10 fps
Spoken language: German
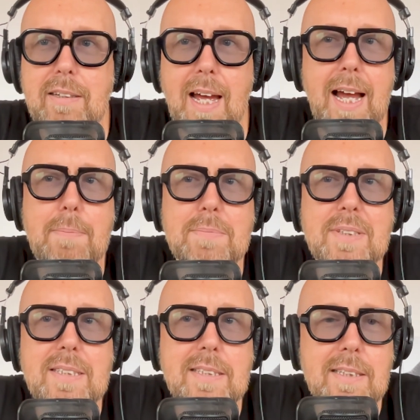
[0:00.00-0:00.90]
Ja.
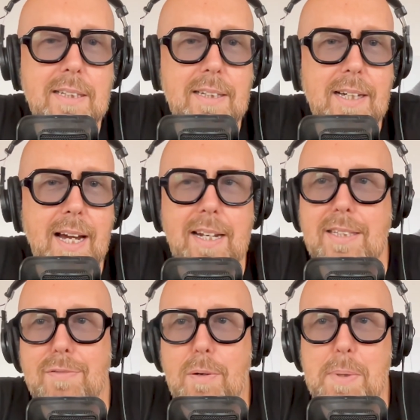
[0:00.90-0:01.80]
Abends hat er
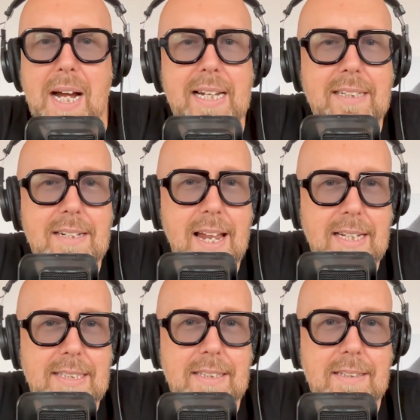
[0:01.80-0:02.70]
sie verbreiten
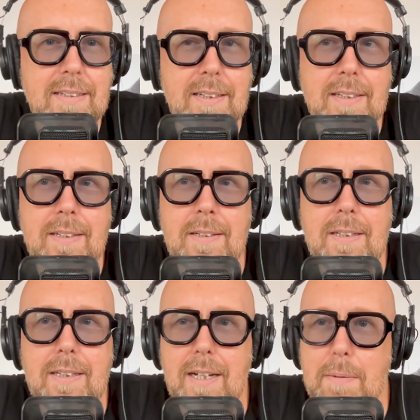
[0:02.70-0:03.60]
lassen.
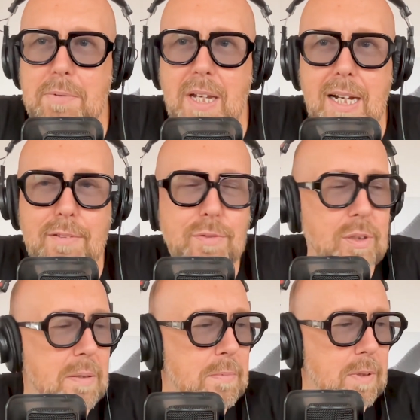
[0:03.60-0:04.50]
Äh, am Tag
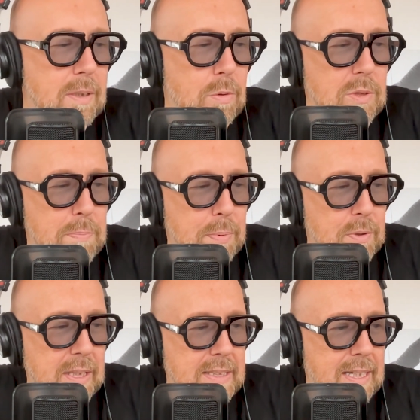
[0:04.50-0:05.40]
vor dem äh, großen
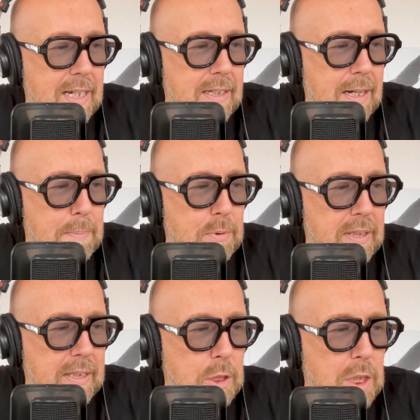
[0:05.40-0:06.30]
Protest der
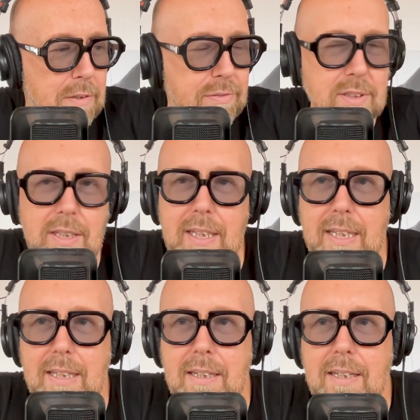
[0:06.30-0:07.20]
Apothekerschaft
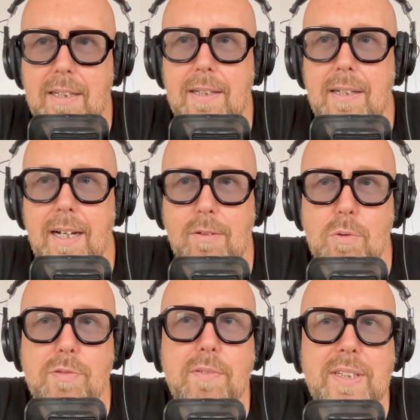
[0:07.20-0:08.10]
in
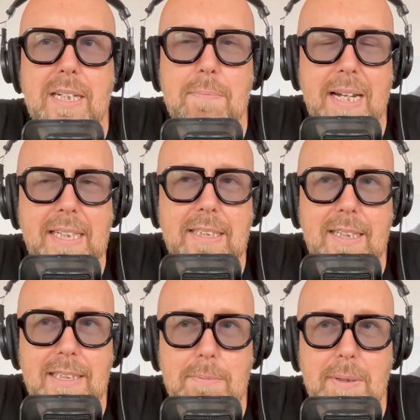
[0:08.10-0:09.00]
Hannover. Wir nehmen
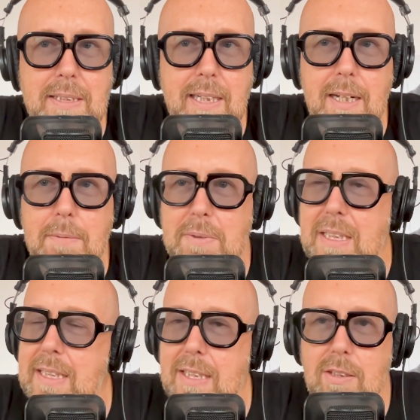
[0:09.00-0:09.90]
extra diesmal nicht an einem
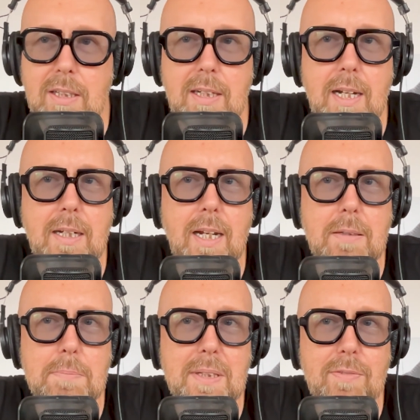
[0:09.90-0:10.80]
Dienstag, sondern an, an
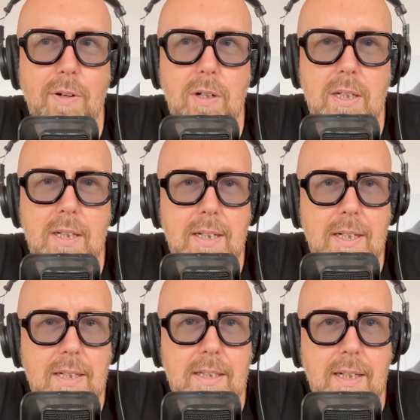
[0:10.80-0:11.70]
einem Mittwoch
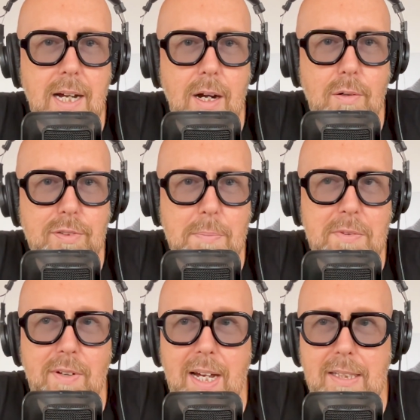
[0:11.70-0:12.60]
äh, auf,
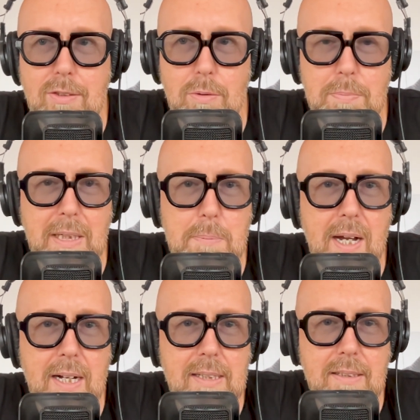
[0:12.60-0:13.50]
damit wir alles so im Blick
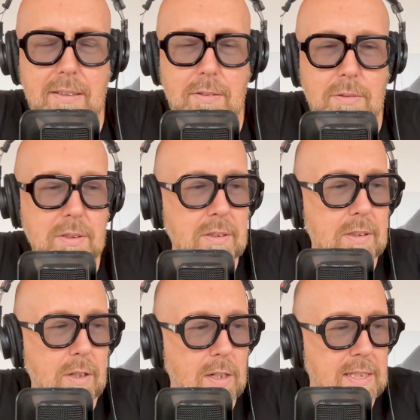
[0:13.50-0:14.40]
behalten. Und
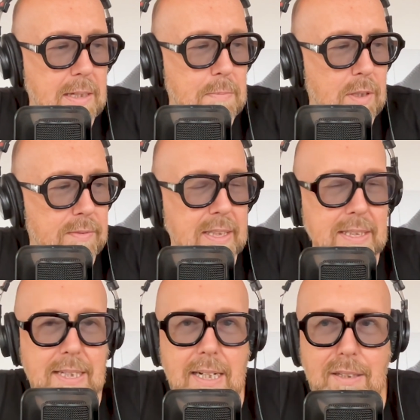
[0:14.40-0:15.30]
Donnerstagmorgen wird
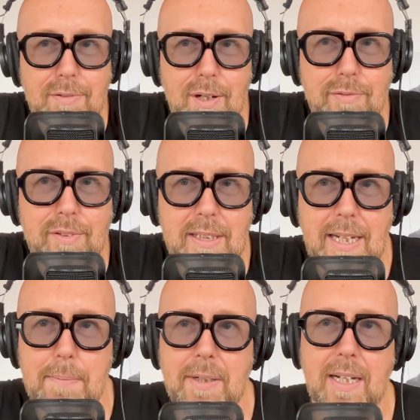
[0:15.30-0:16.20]
das Teil hier
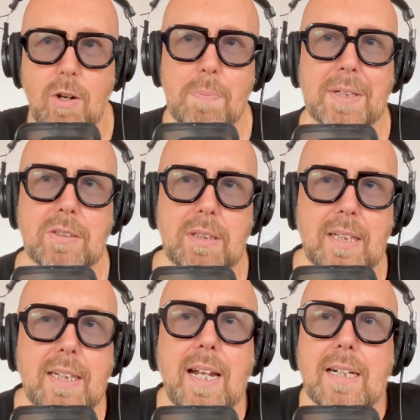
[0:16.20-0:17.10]
veröffentlicht. Aber dann nochmal zu
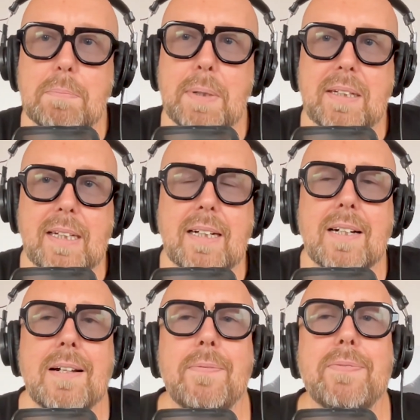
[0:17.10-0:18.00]
den Inhalten, Patrick.
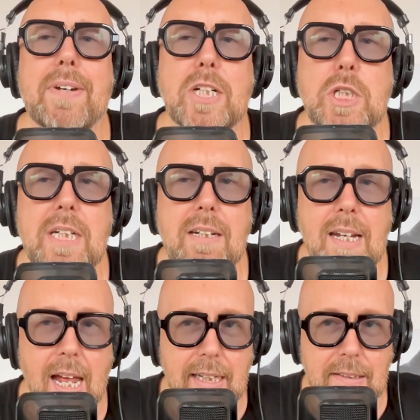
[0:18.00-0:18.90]
Was steht
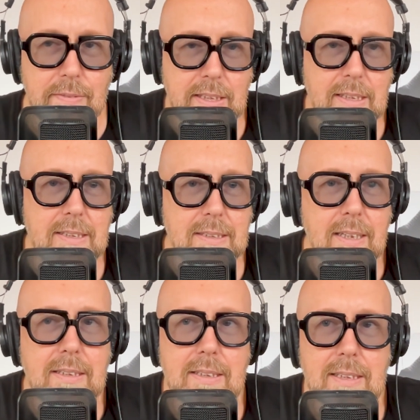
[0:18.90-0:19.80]
denn eigentlich Wichtiges
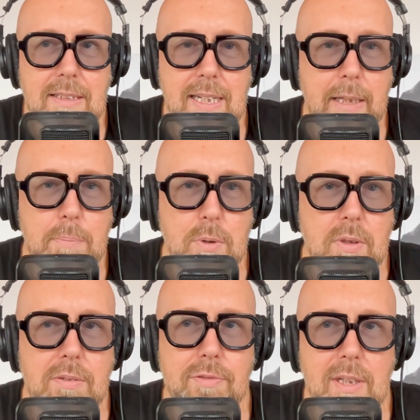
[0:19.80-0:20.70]
drin in diesen
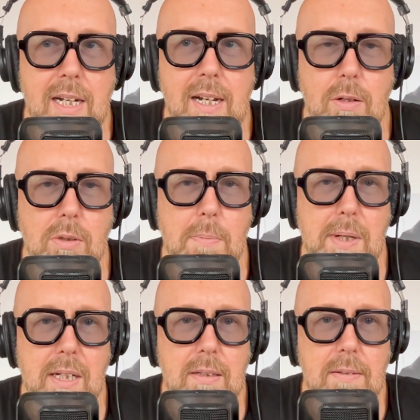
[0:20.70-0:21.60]
Eckpunkten von Herrn Lauterbach?